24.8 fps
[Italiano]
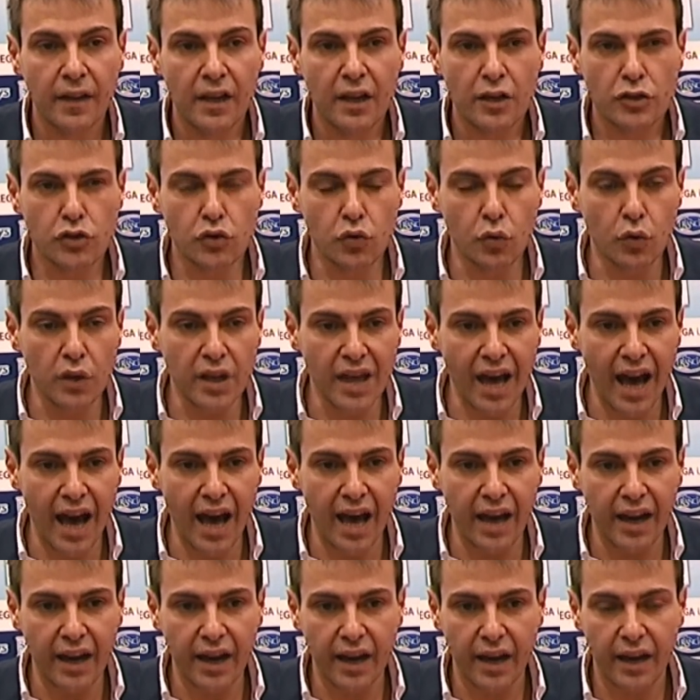
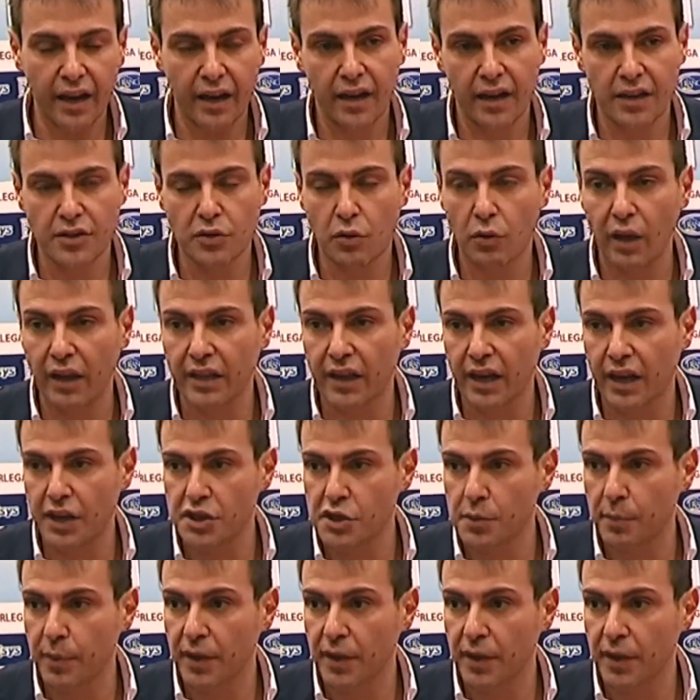studiare le squadre che ci